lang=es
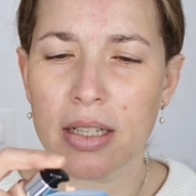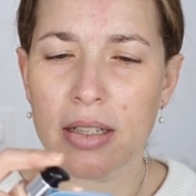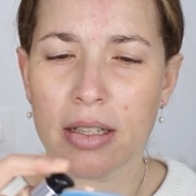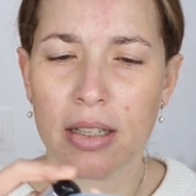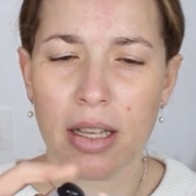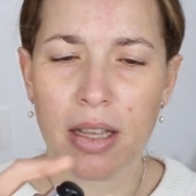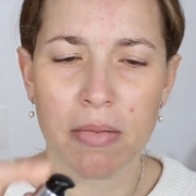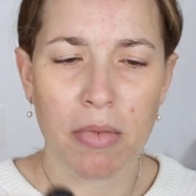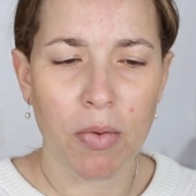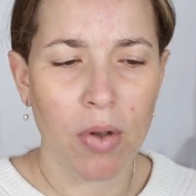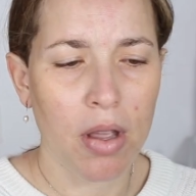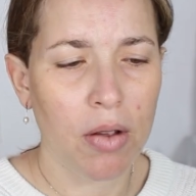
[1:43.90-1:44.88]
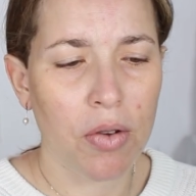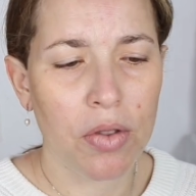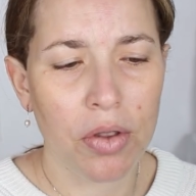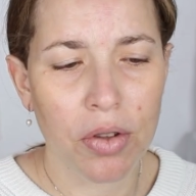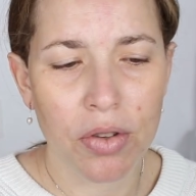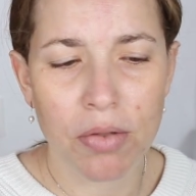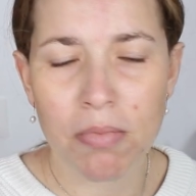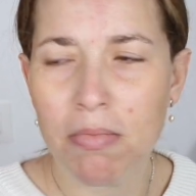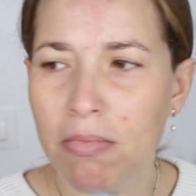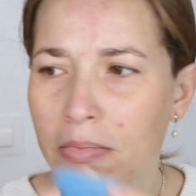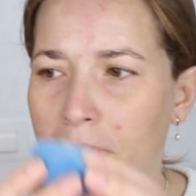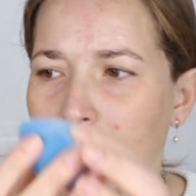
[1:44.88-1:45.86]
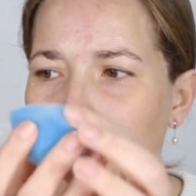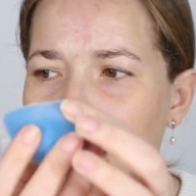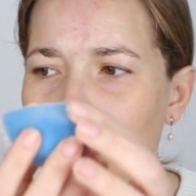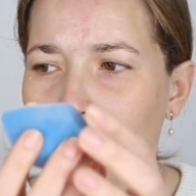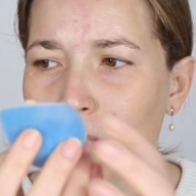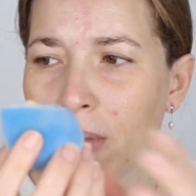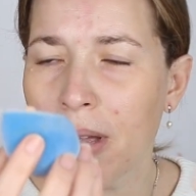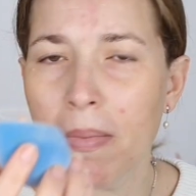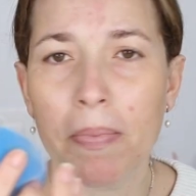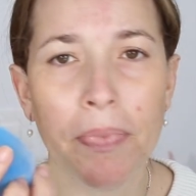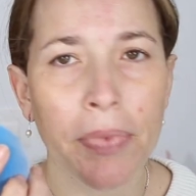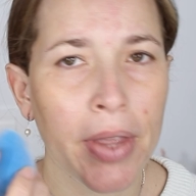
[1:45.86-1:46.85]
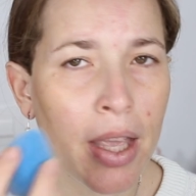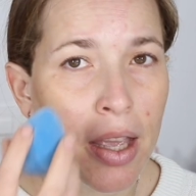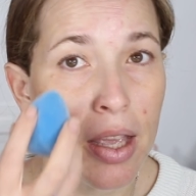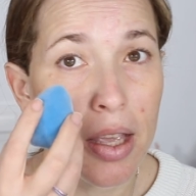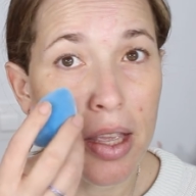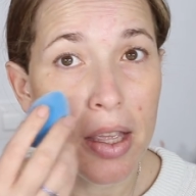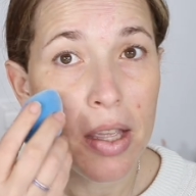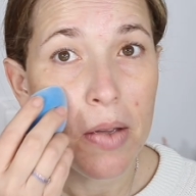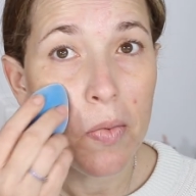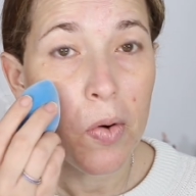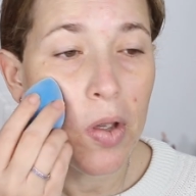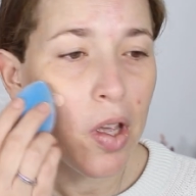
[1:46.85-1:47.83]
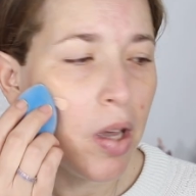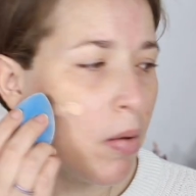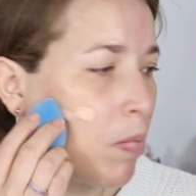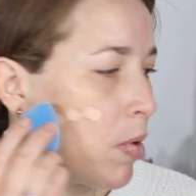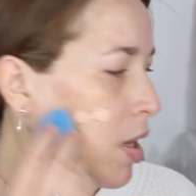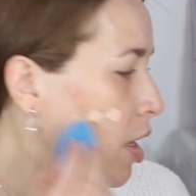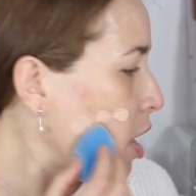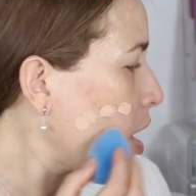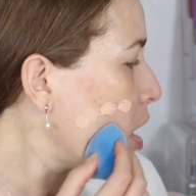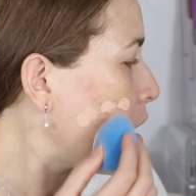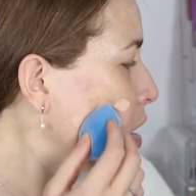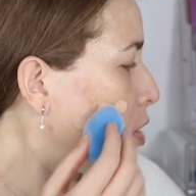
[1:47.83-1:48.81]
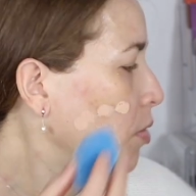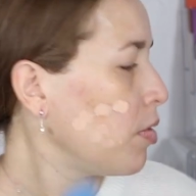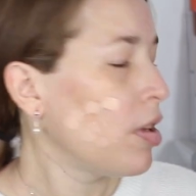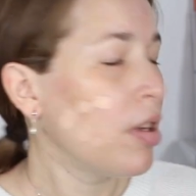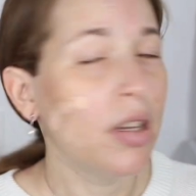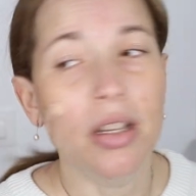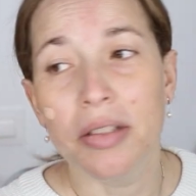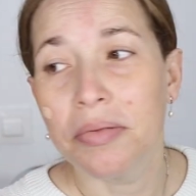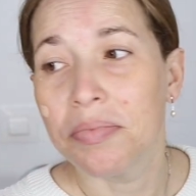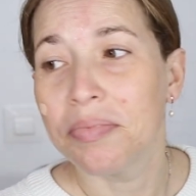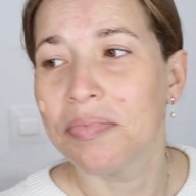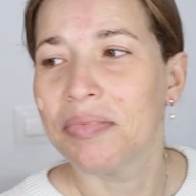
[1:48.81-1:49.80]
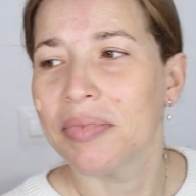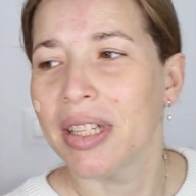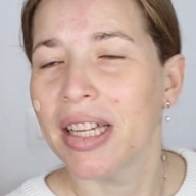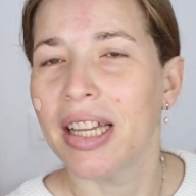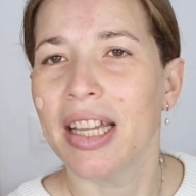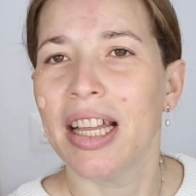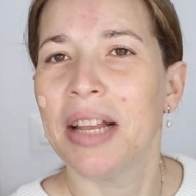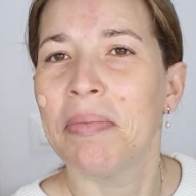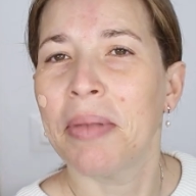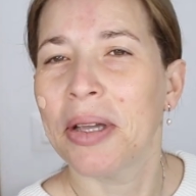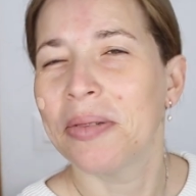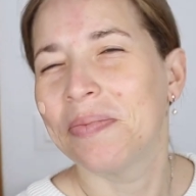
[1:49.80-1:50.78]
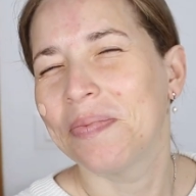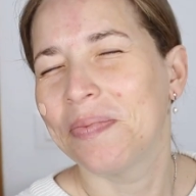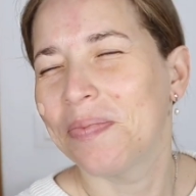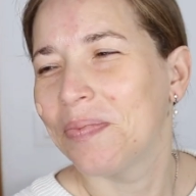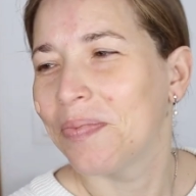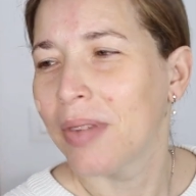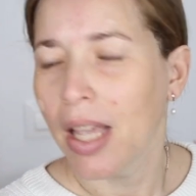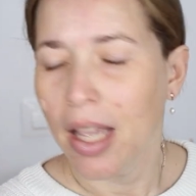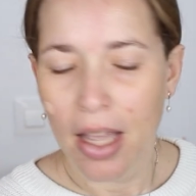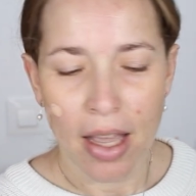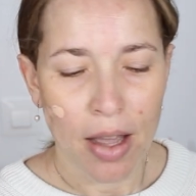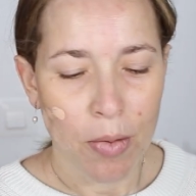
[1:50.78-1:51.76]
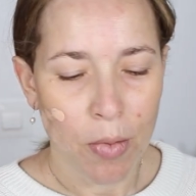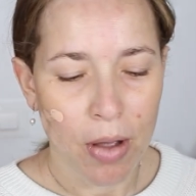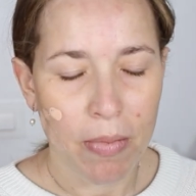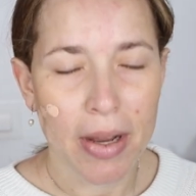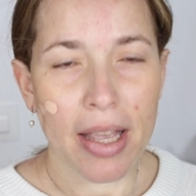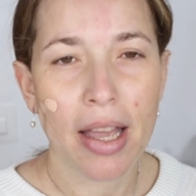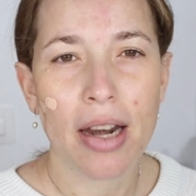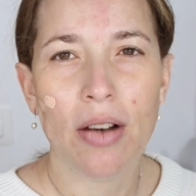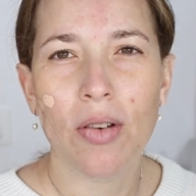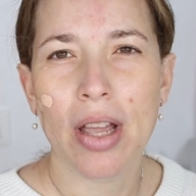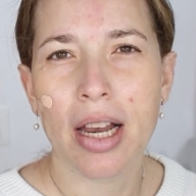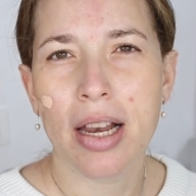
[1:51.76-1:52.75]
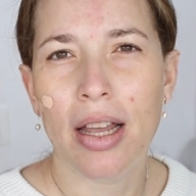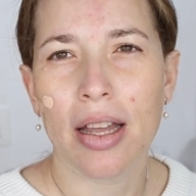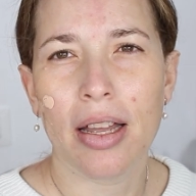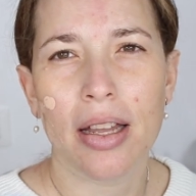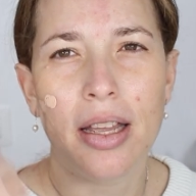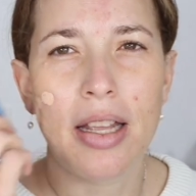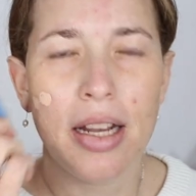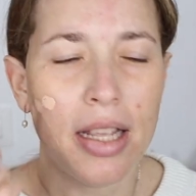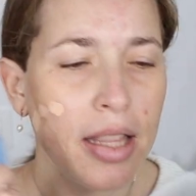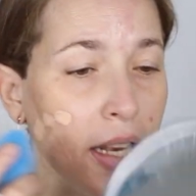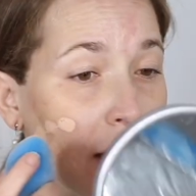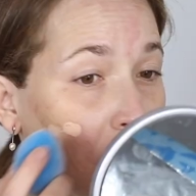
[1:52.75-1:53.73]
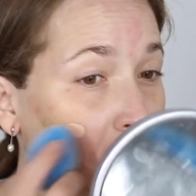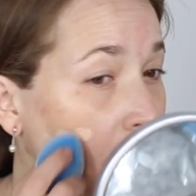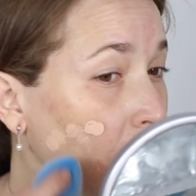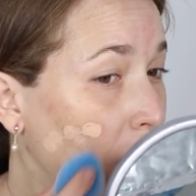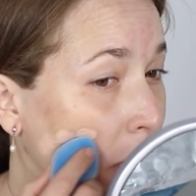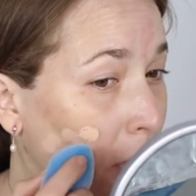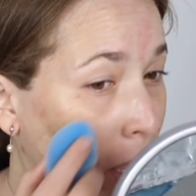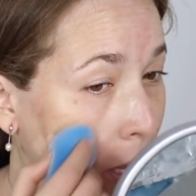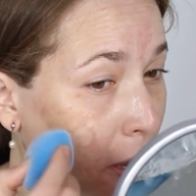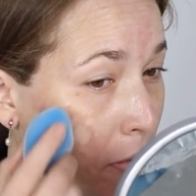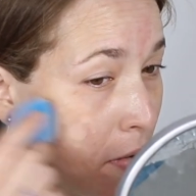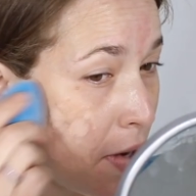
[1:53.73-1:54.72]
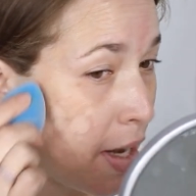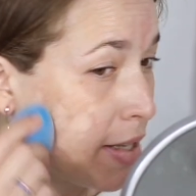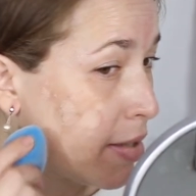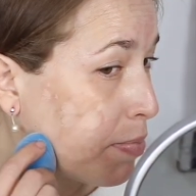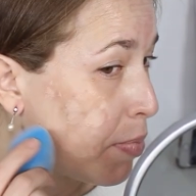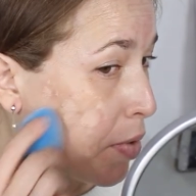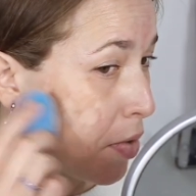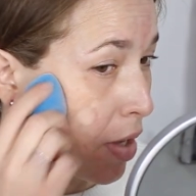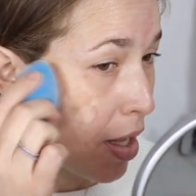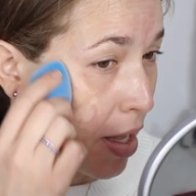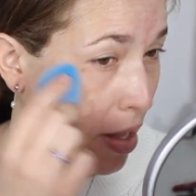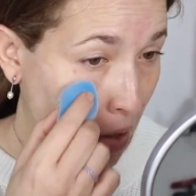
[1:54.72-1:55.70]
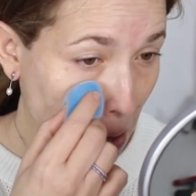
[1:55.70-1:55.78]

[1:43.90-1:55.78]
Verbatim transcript: Ok, me voy a ir con dos pequeños pan y voy a aplicarlo el espejo. Voy a aplicarlo en, este lado de la cara con la esponja.